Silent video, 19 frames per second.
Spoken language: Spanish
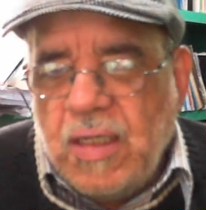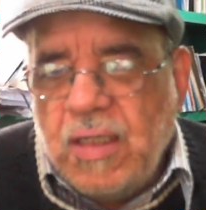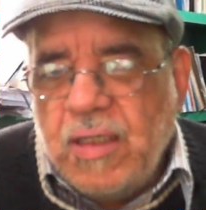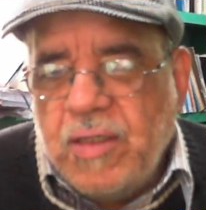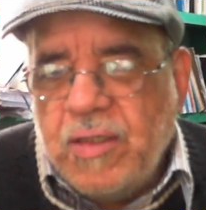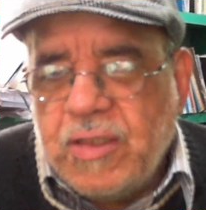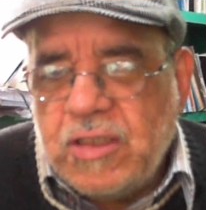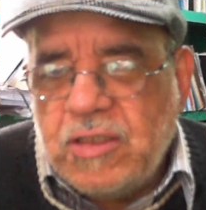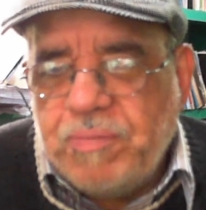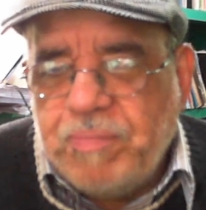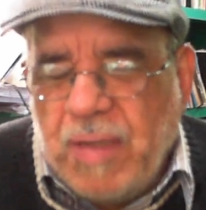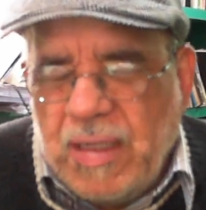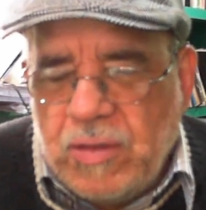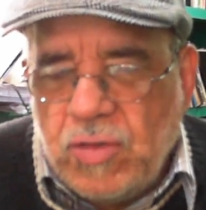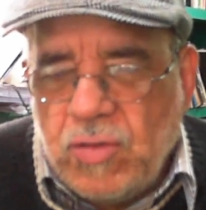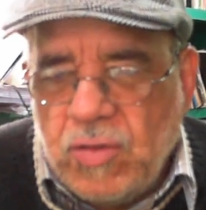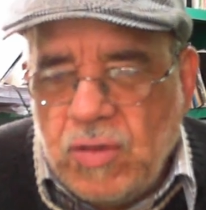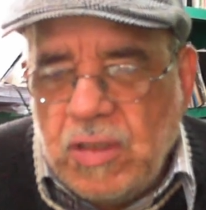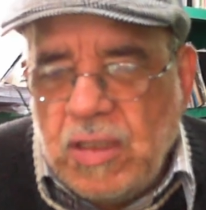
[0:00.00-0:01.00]

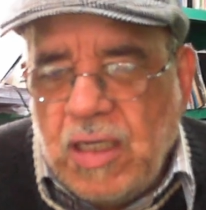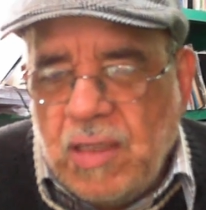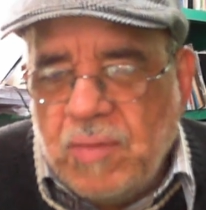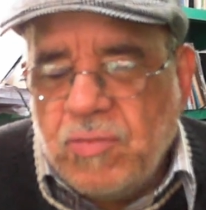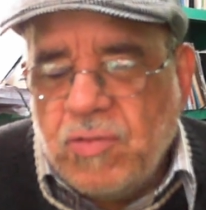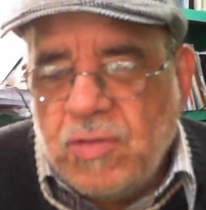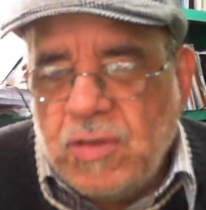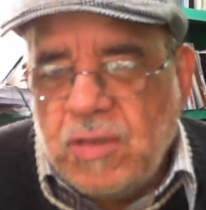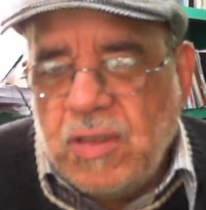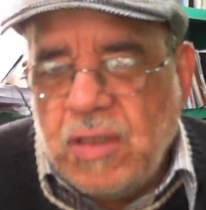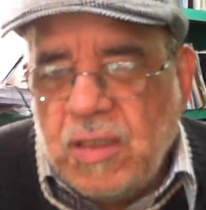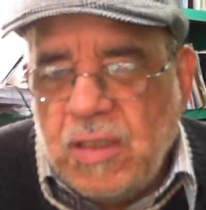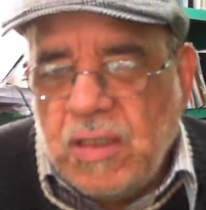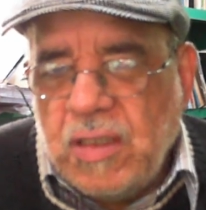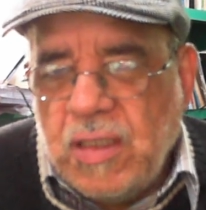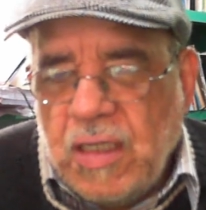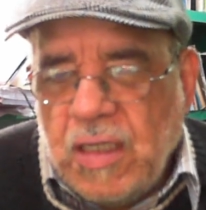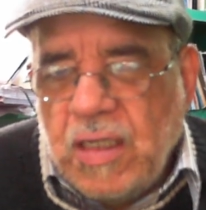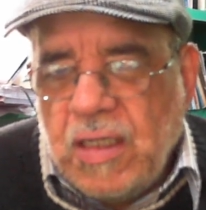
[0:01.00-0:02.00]
irrespeto, digamos,
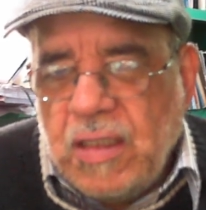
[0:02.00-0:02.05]
de,